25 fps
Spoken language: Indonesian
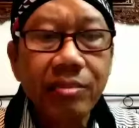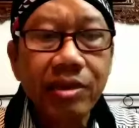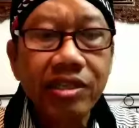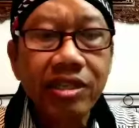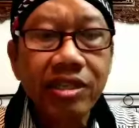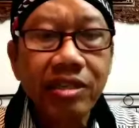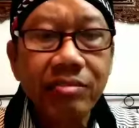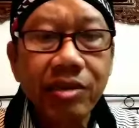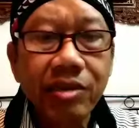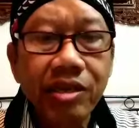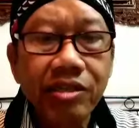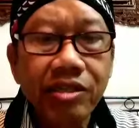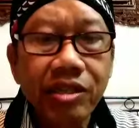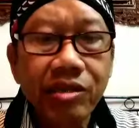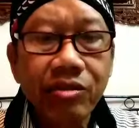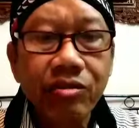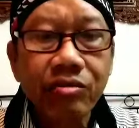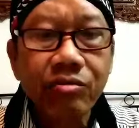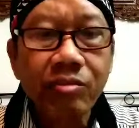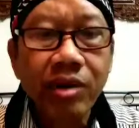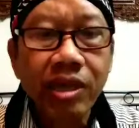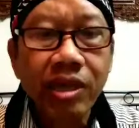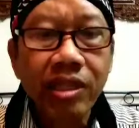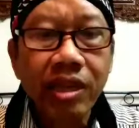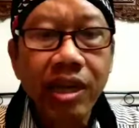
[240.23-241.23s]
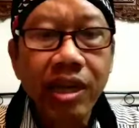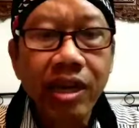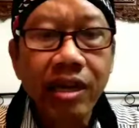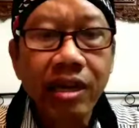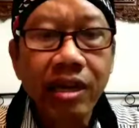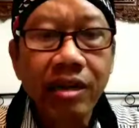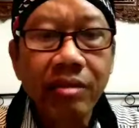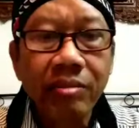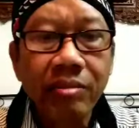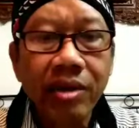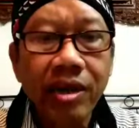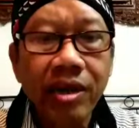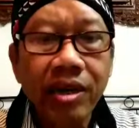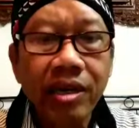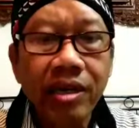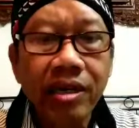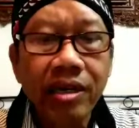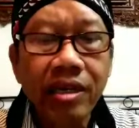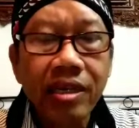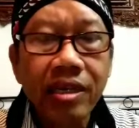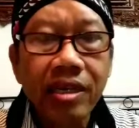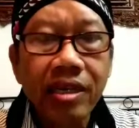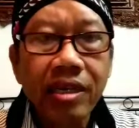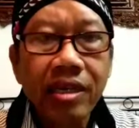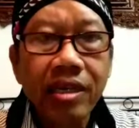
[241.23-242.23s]
masing-masing umat agama
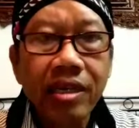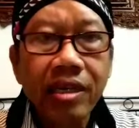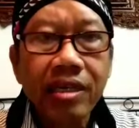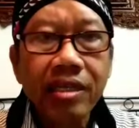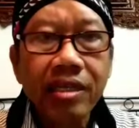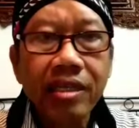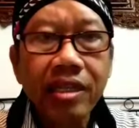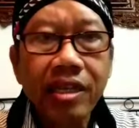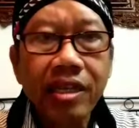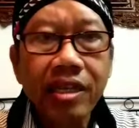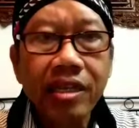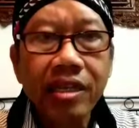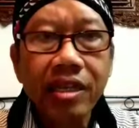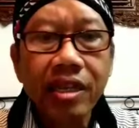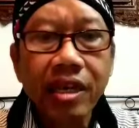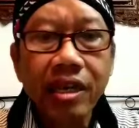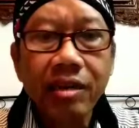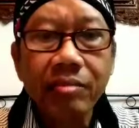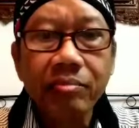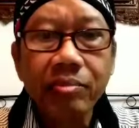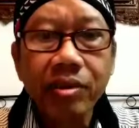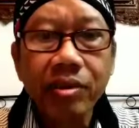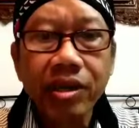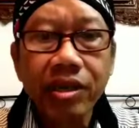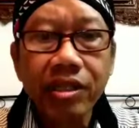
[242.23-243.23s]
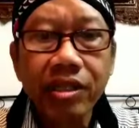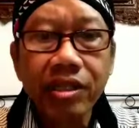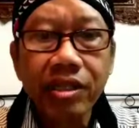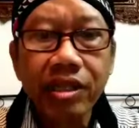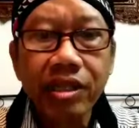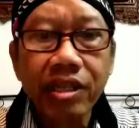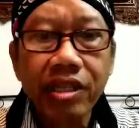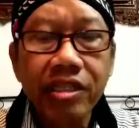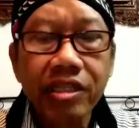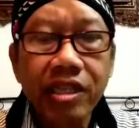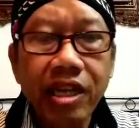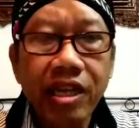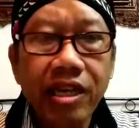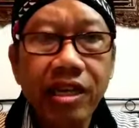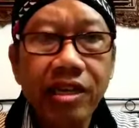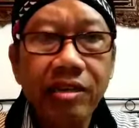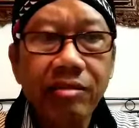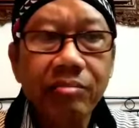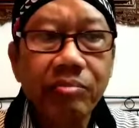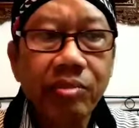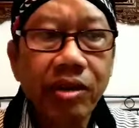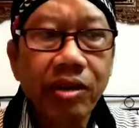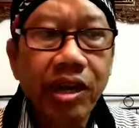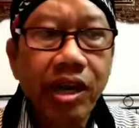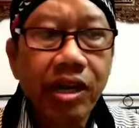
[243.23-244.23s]
tidak berhenti
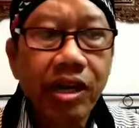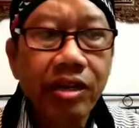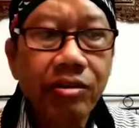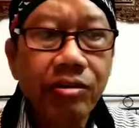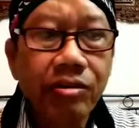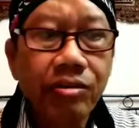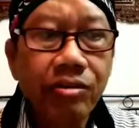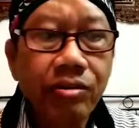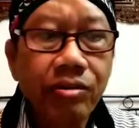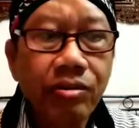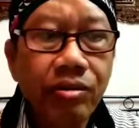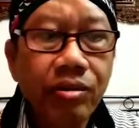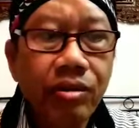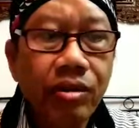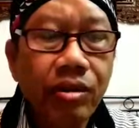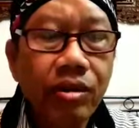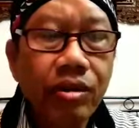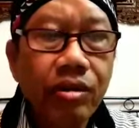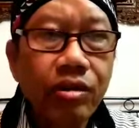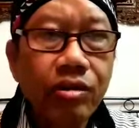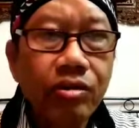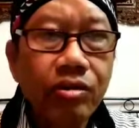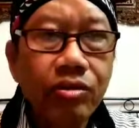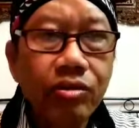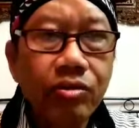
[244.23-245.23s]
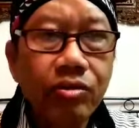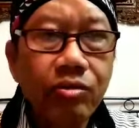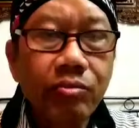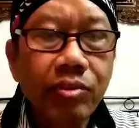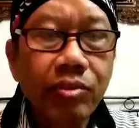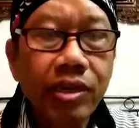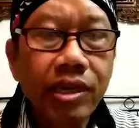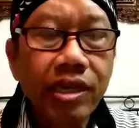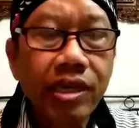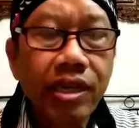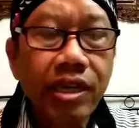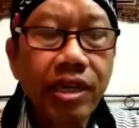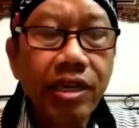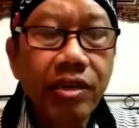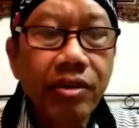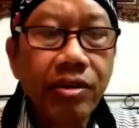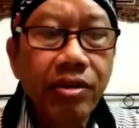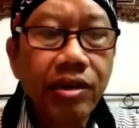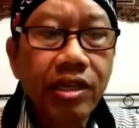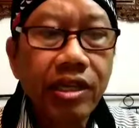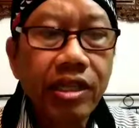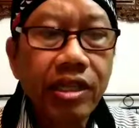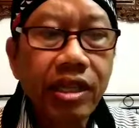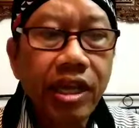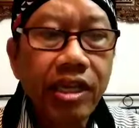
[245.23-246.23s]
saling beradu
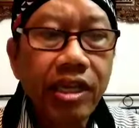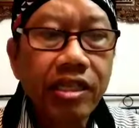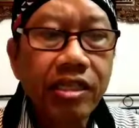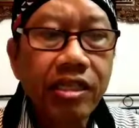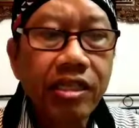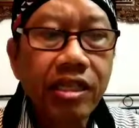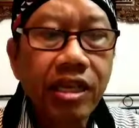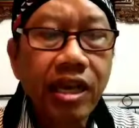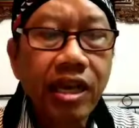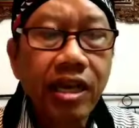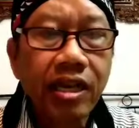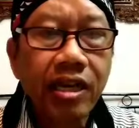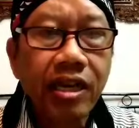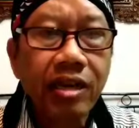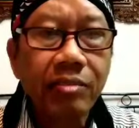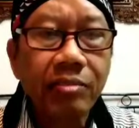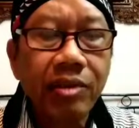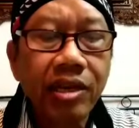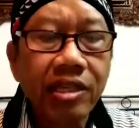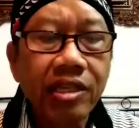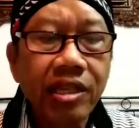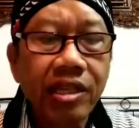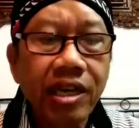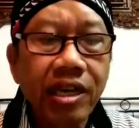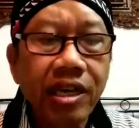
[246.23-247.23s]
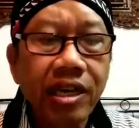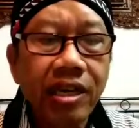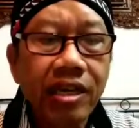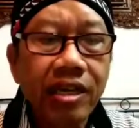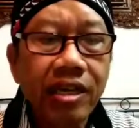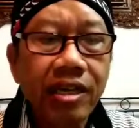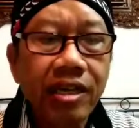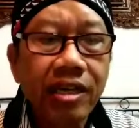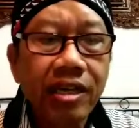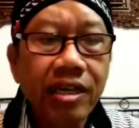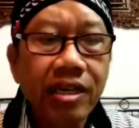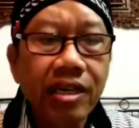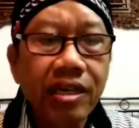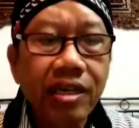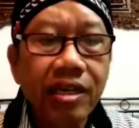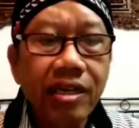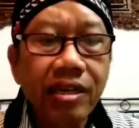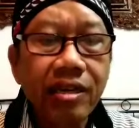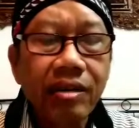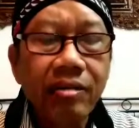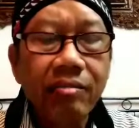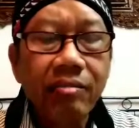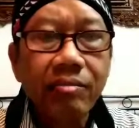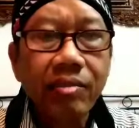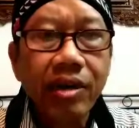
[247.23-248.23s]
superioritas agamanya
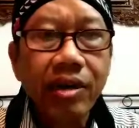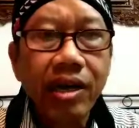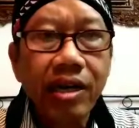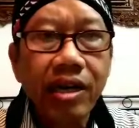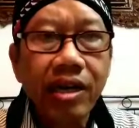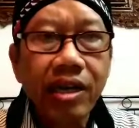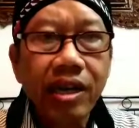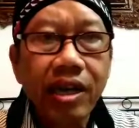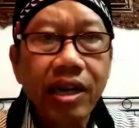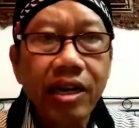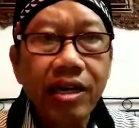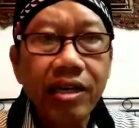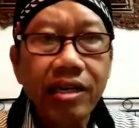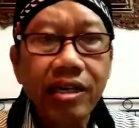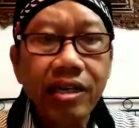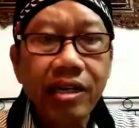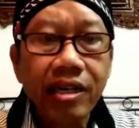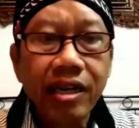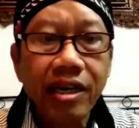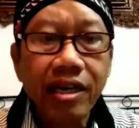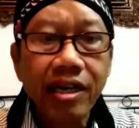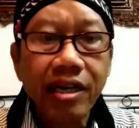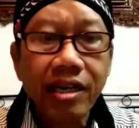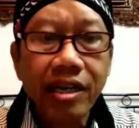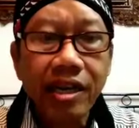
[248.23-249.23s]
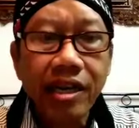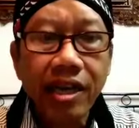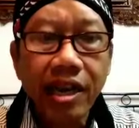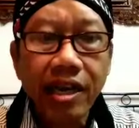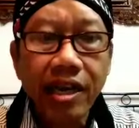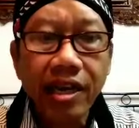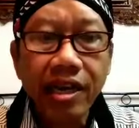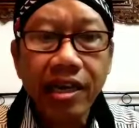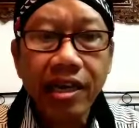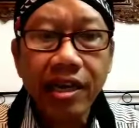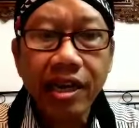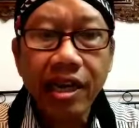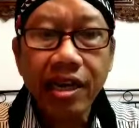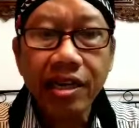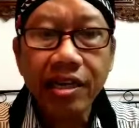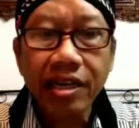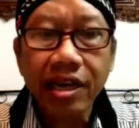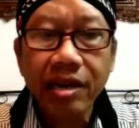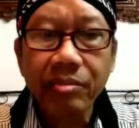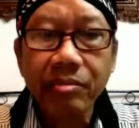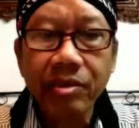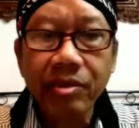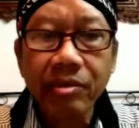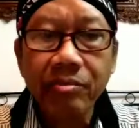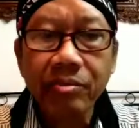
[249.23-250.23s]
padahal dengan keyakinan
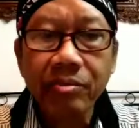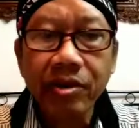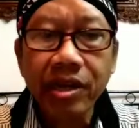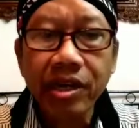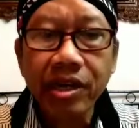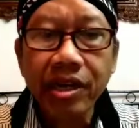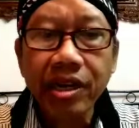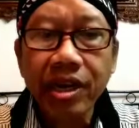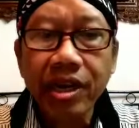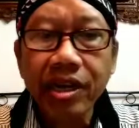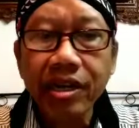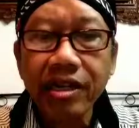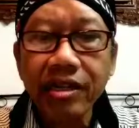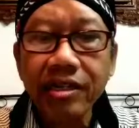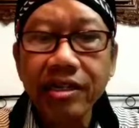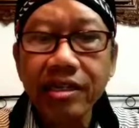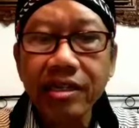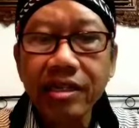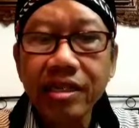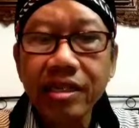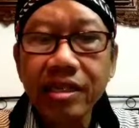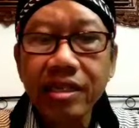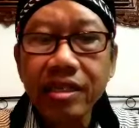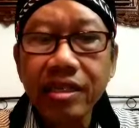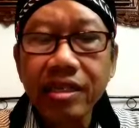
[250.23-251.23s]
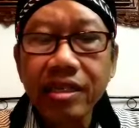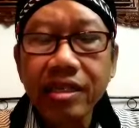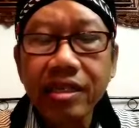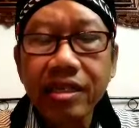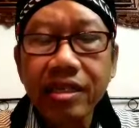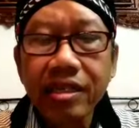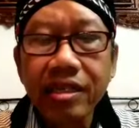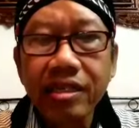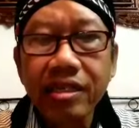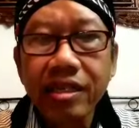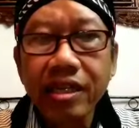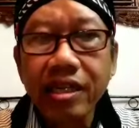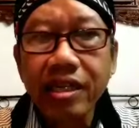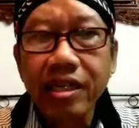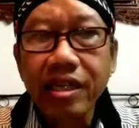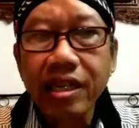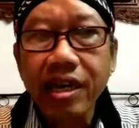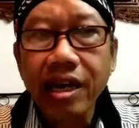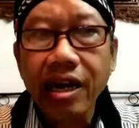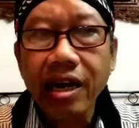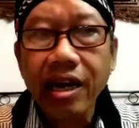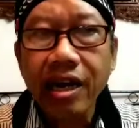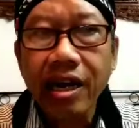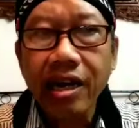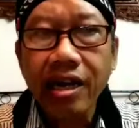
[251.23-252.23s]
yang berbeda
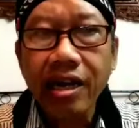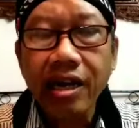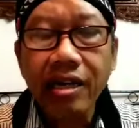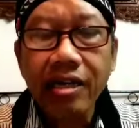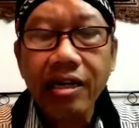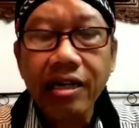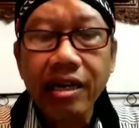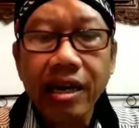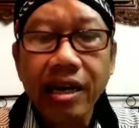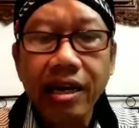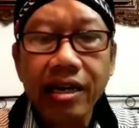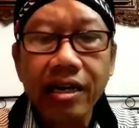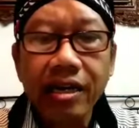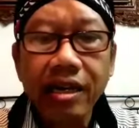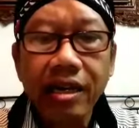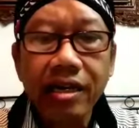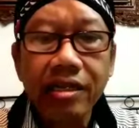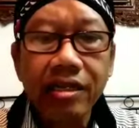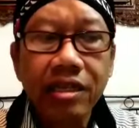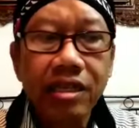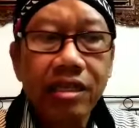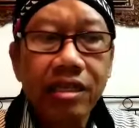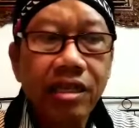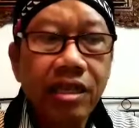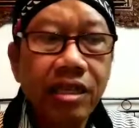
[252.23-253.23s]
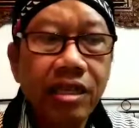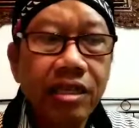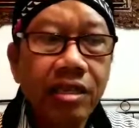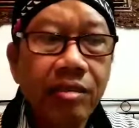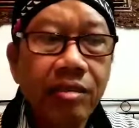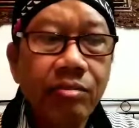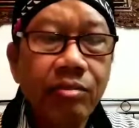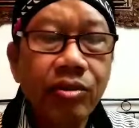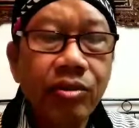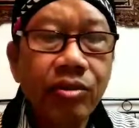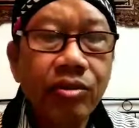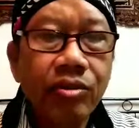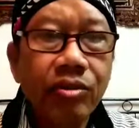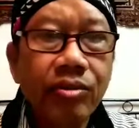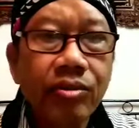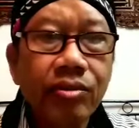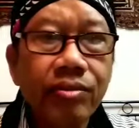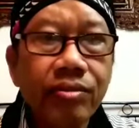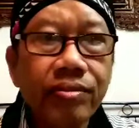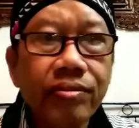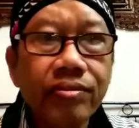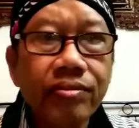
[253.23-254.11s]
tidak akan ada titik temu.